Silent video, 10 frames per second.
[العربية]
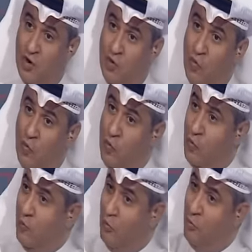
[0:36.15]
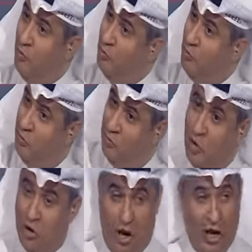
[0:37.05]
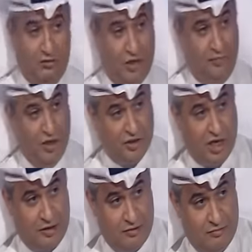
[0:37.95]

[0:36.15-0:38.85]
ومو حتى بقطر